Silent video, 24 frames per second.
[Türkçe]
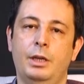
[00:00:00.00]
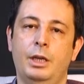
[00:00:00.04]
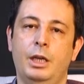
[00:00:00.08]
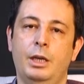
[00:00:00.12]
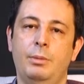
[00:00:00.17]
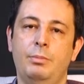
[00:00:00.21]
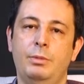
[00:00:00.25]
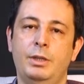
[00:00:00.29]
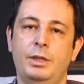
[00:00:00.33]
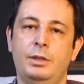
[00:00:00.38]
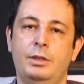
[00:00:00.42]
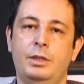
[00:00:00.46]

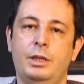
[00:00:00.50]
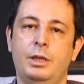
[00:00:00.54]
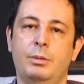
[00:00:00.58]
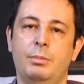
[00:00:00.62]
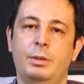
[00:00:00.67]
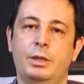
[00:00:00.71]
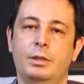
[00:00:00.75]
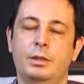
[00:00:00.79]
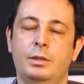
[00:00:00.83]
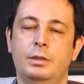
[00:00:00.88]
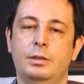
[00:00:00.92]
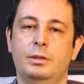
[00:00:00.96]
emniyet
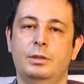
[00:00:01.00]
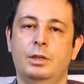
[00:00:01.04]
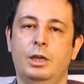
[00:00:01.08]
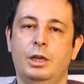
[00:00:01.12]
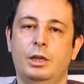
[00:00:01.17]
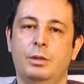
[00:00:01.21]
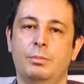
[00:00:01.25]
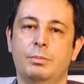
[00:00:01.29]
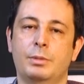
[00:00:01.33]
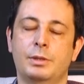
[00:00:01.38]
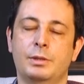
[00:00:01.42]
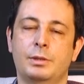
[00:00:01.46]
kemerinin
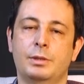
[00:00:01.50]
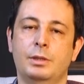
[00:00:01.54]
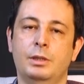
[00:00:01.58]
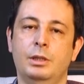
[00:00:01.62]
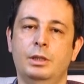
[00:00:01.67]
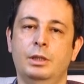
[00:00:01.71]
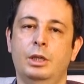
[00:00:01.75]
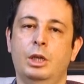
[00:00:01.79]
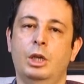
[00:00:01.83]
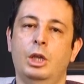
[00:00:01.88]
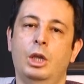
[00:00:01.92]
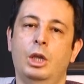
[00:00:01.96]
takması